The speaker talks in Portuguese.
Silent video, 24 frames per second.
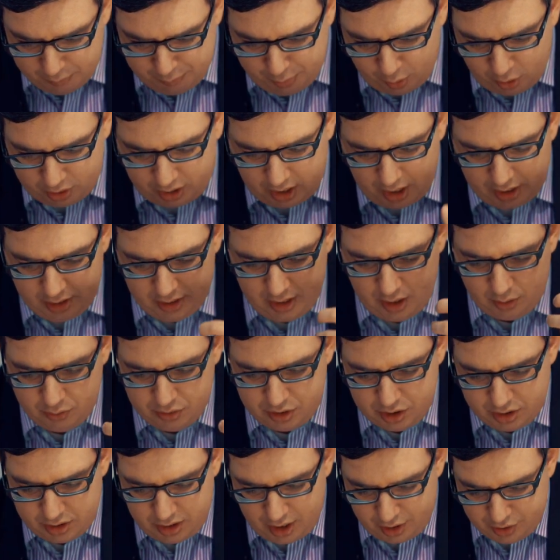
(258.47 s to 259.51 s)
porque não
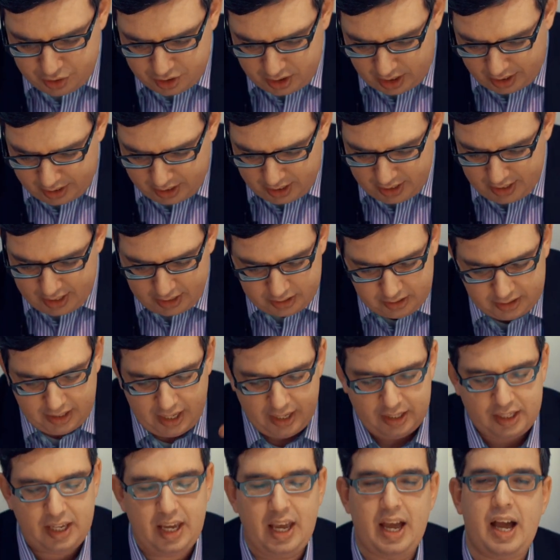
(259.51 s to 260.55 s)
te deixarei
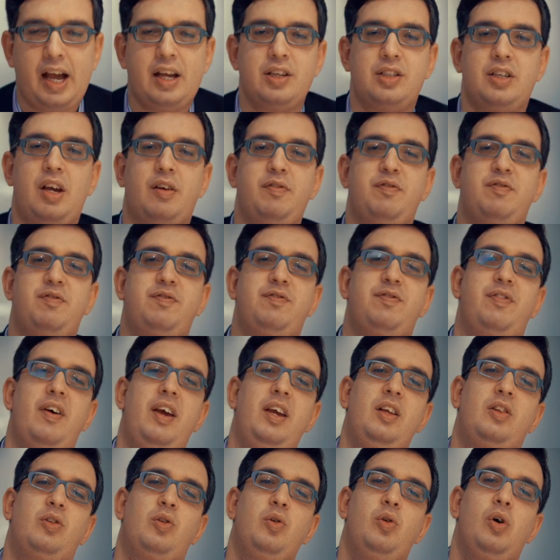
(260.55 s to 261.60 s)
até que haja
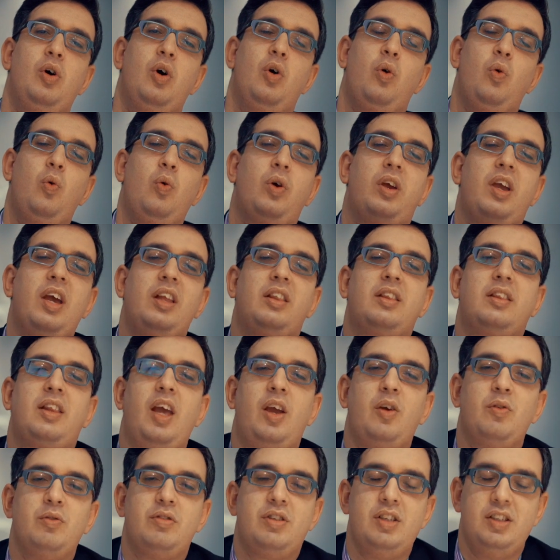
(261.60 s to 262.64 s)
feito o que
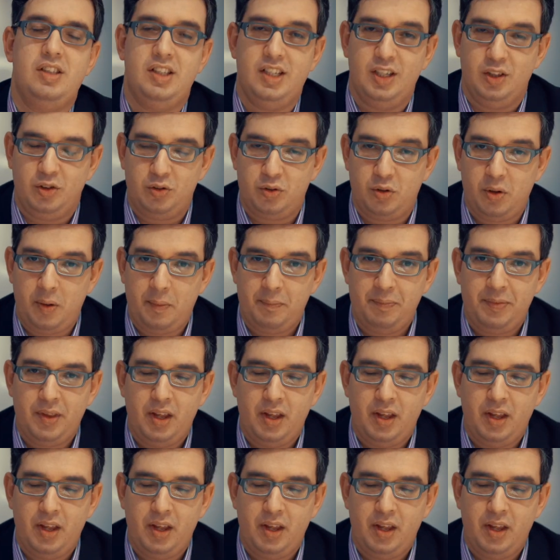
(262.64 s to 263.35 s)
tenho te dito.